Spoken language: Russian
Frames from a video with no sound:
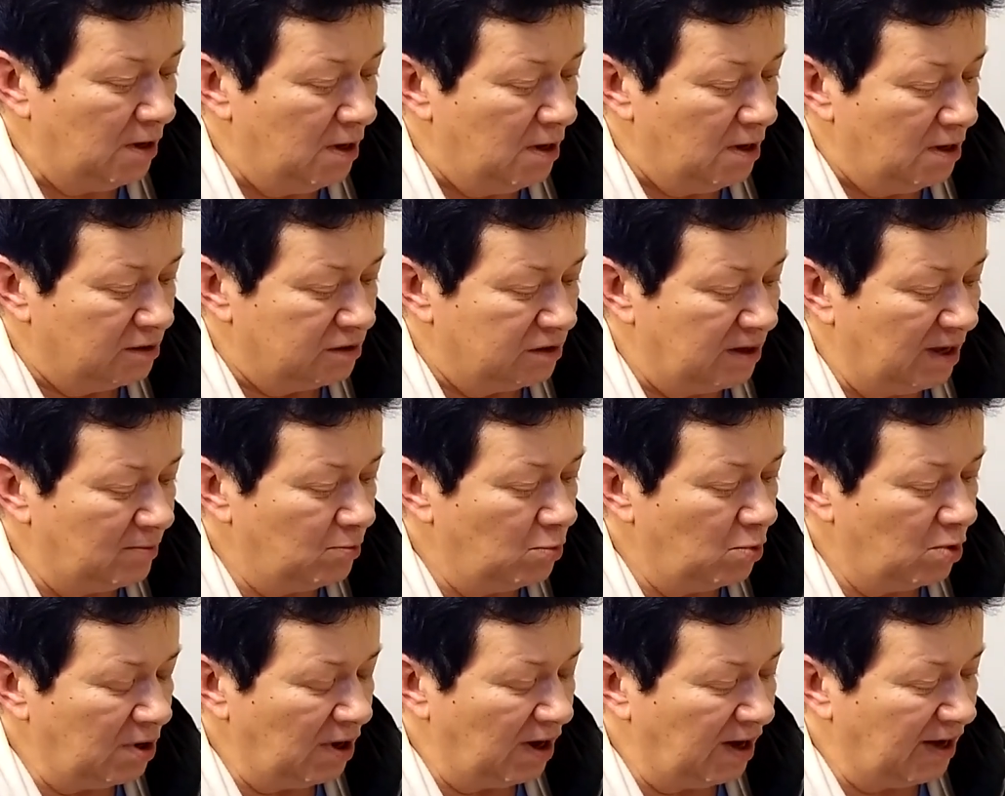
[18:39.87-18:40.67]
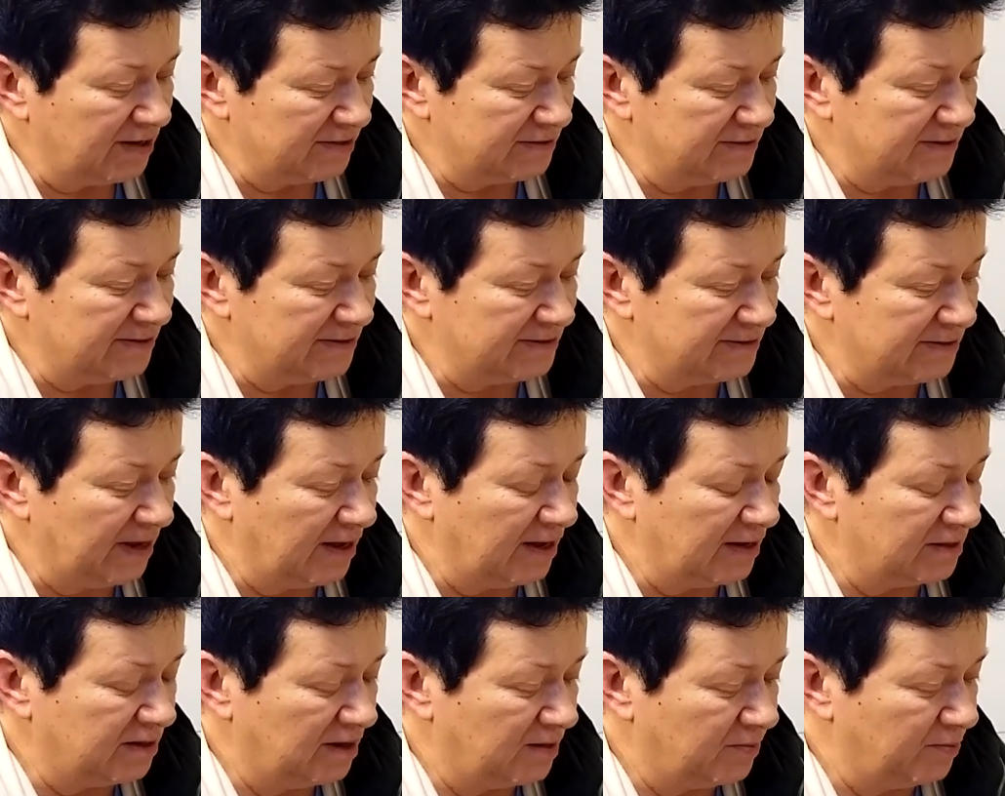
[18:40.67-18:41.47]
на мой адрес
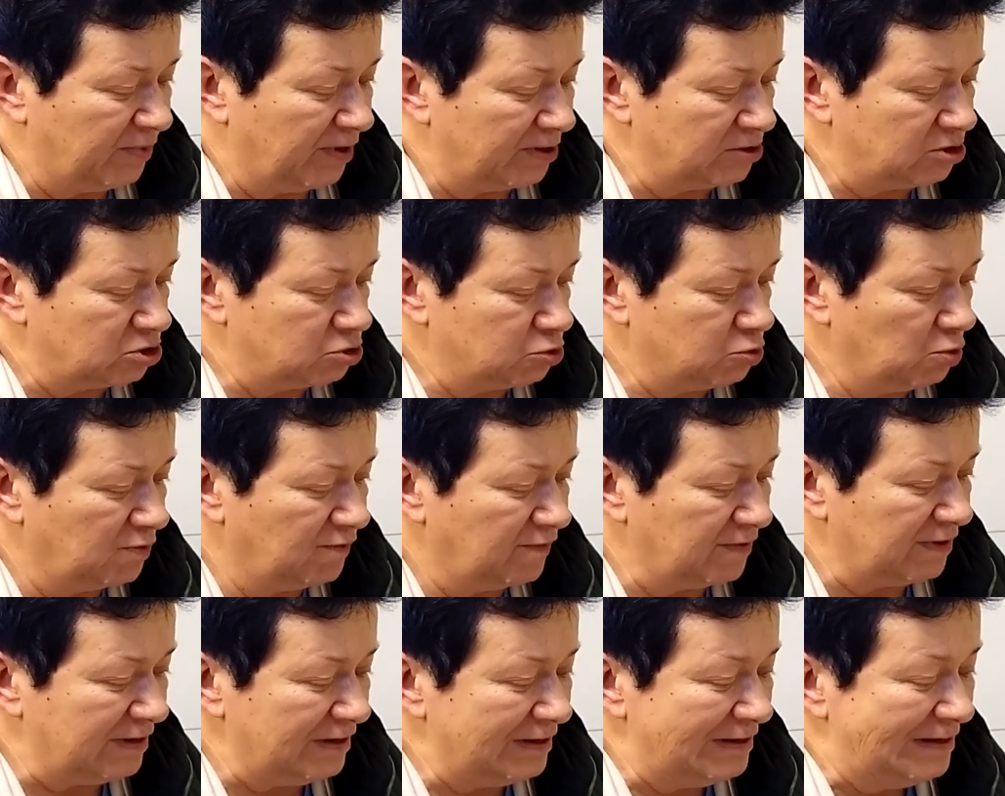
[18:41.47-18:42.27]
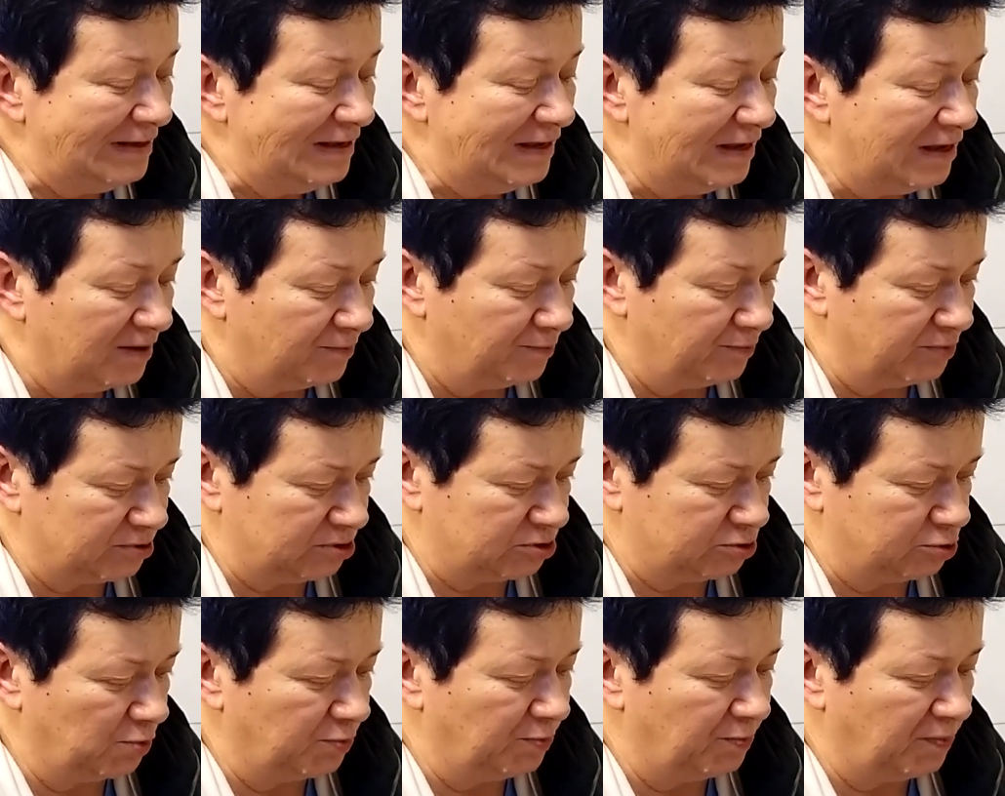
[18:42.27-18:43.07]
она почтовый не
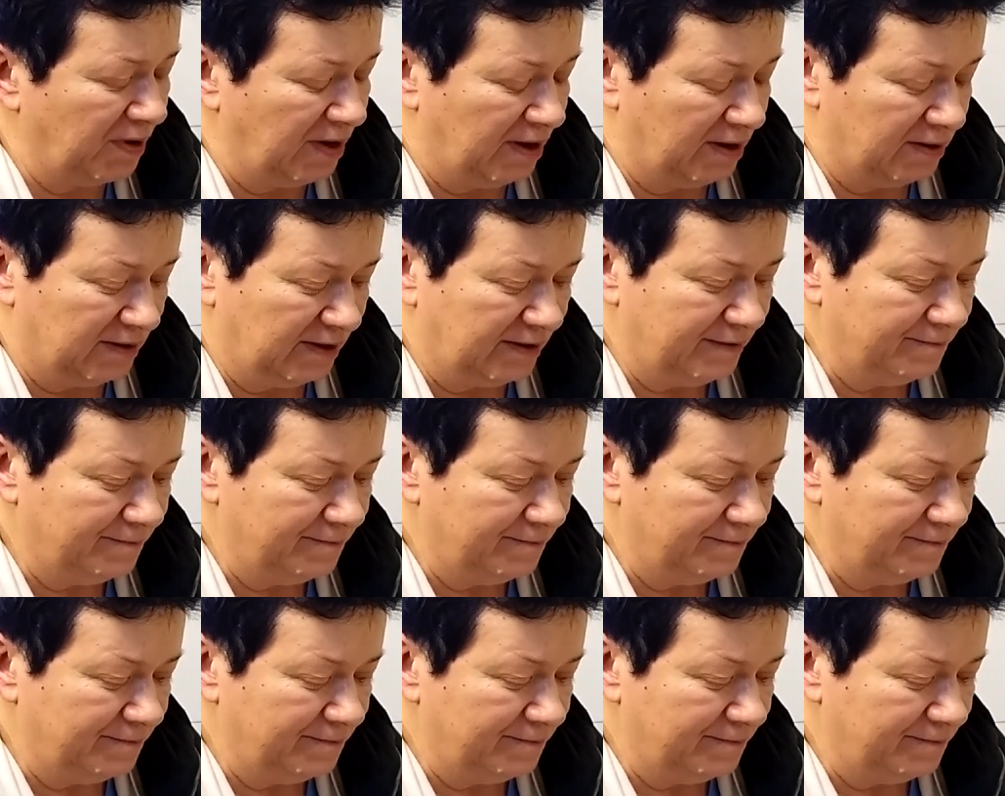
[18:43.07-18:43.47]
поступала,